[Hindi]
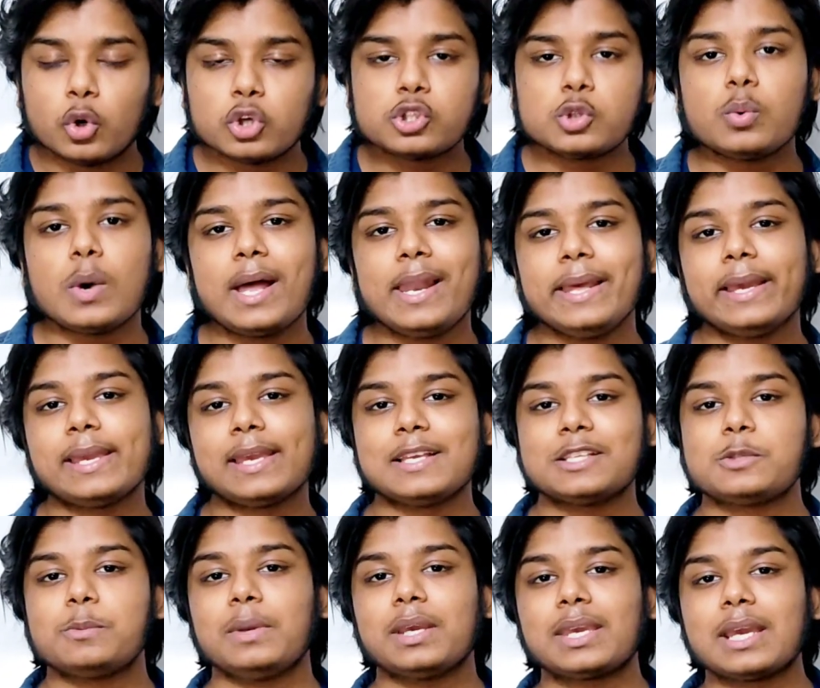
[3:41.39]
उस वाले
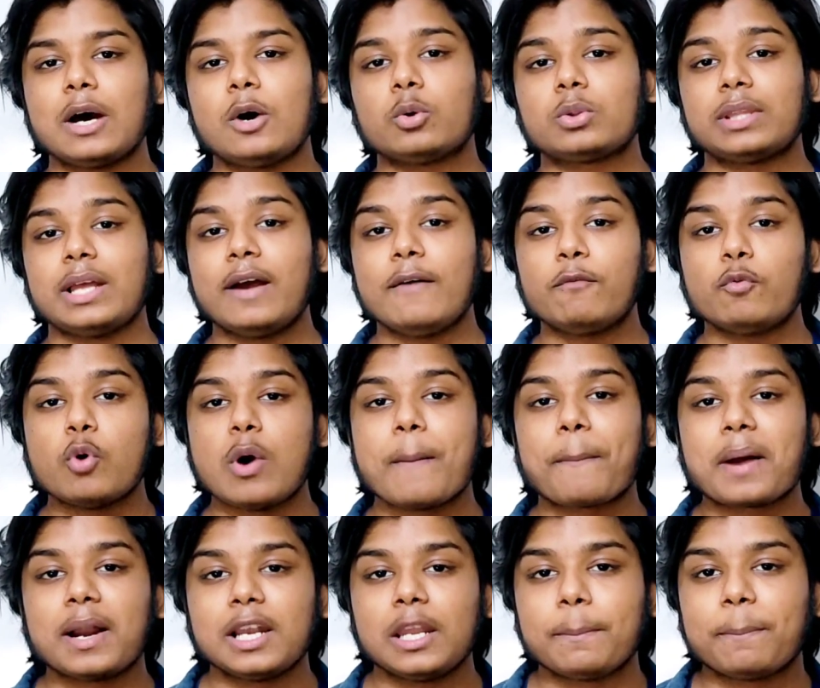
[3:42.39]
केस में क्या होता है वो
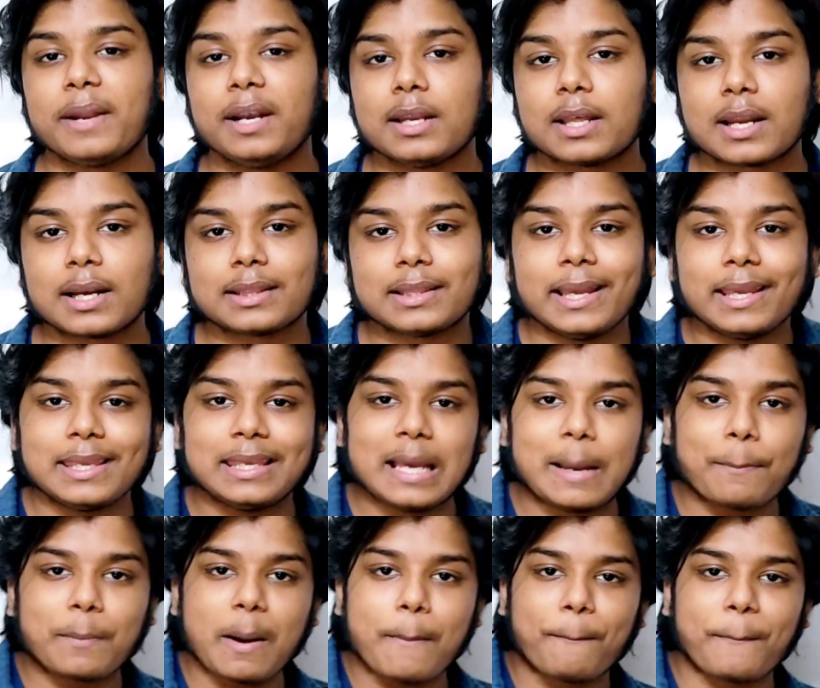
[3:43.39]
आपका डिपेंड करता है कि
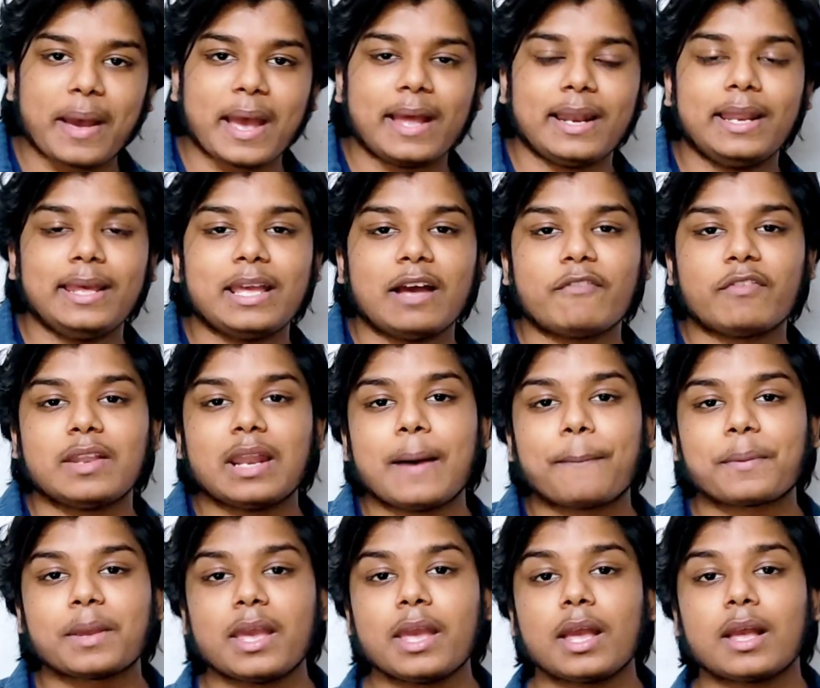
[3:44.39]
आपका पहले या फिर
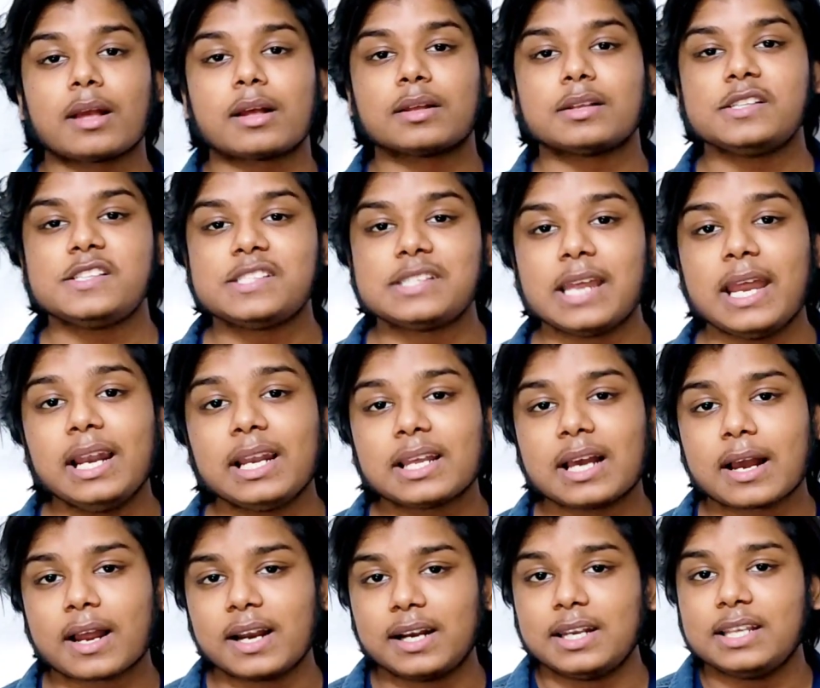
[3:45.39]
आपके स्टेट
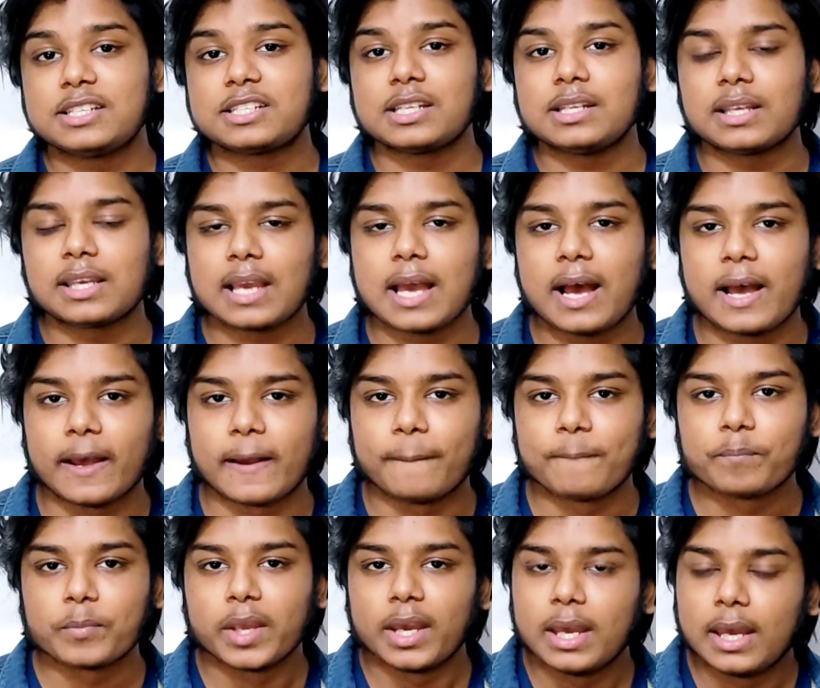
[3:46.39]
का कंडीशन क्या
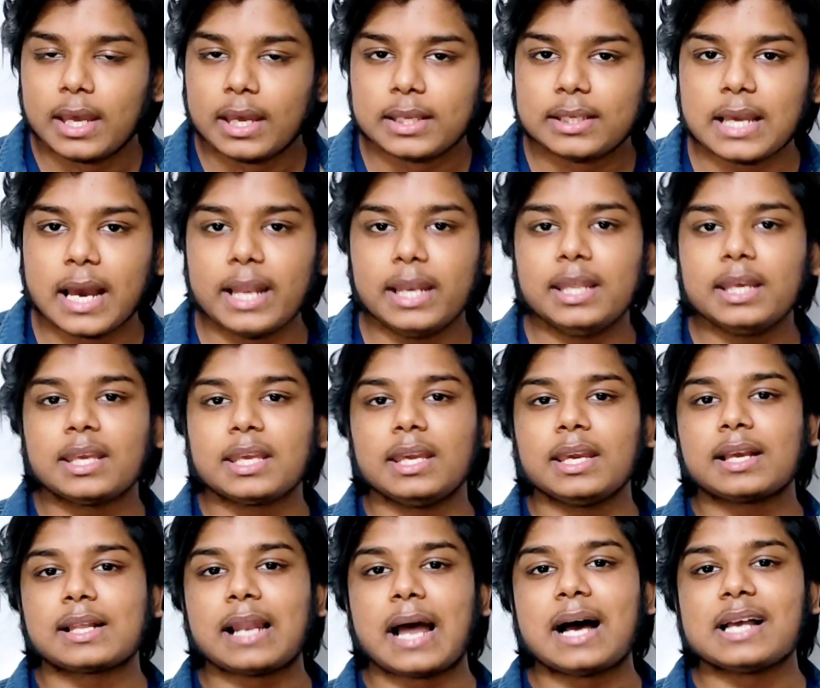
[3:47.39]
है यानी
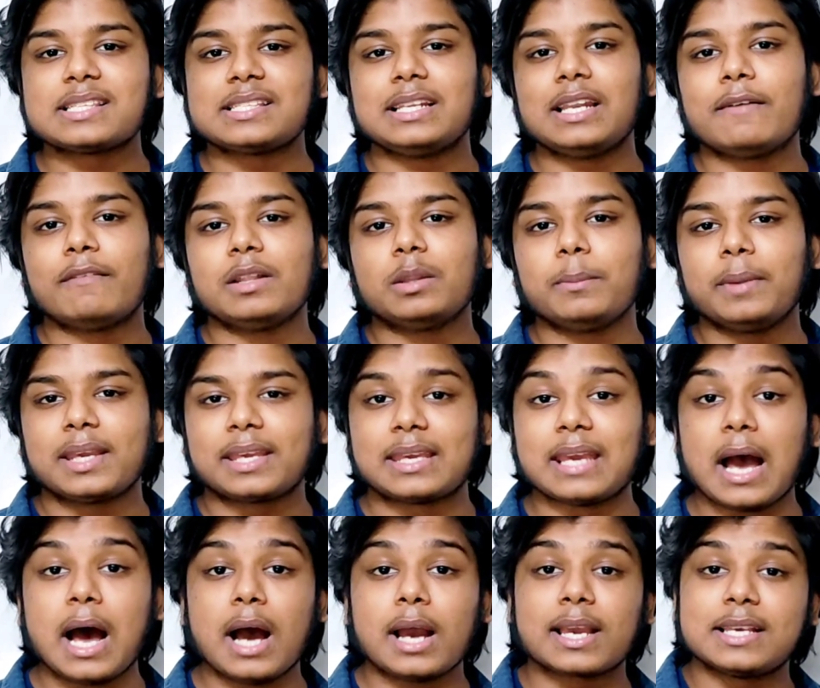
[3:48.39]
कि क्लास इलेवेंथ में
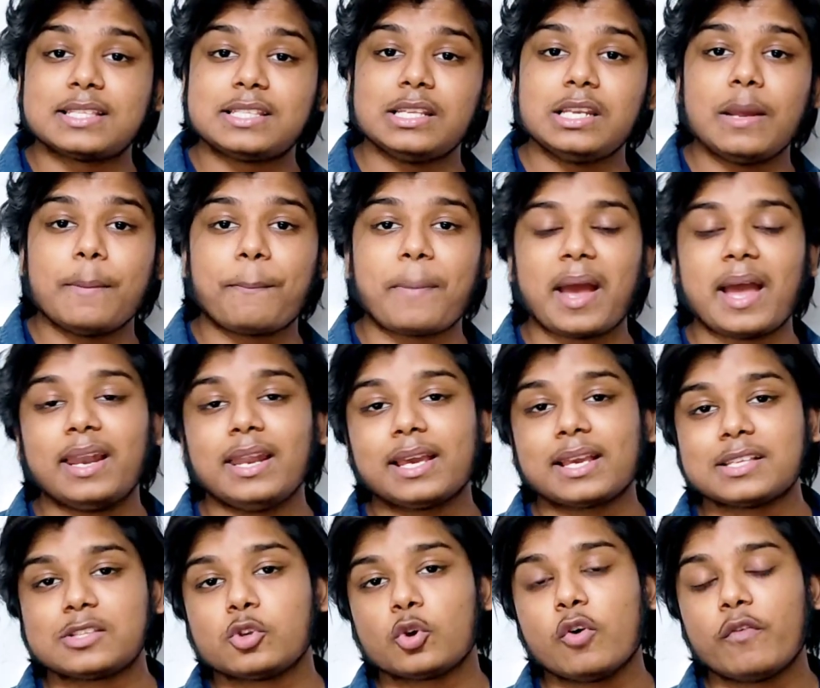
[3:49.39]
क्या किसी ने पहले
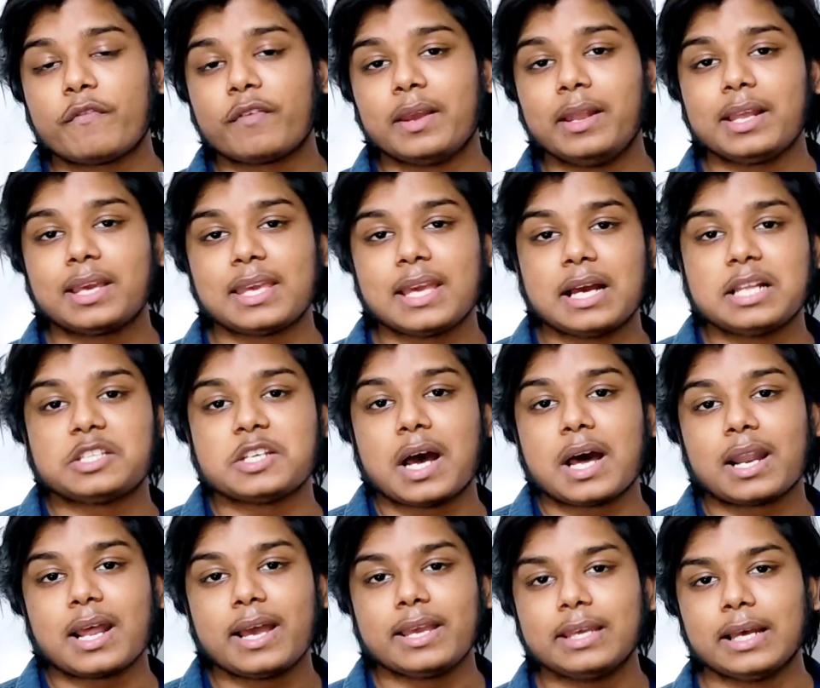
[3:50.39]
किसी को फेल किया
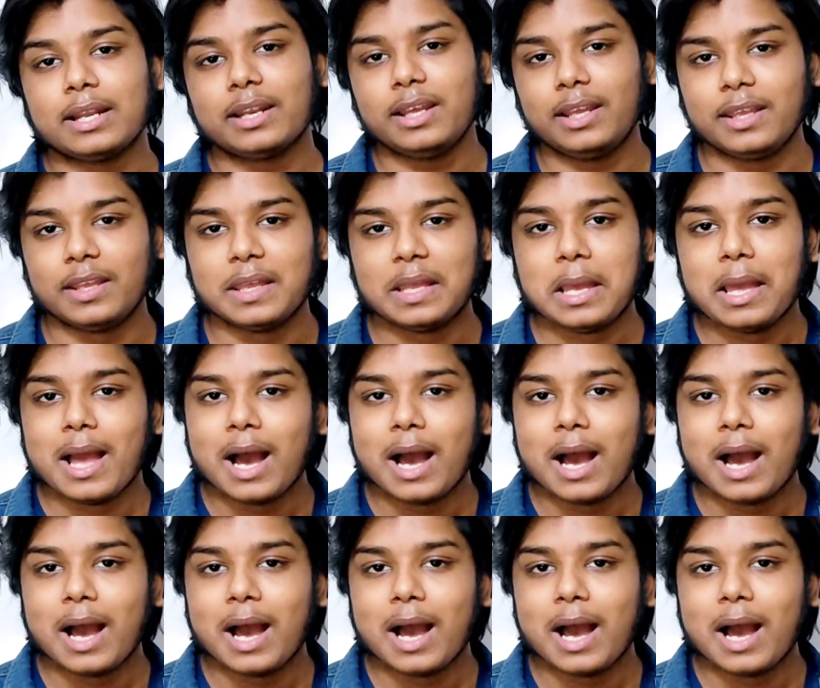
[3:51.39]
जा रहा है या नहीं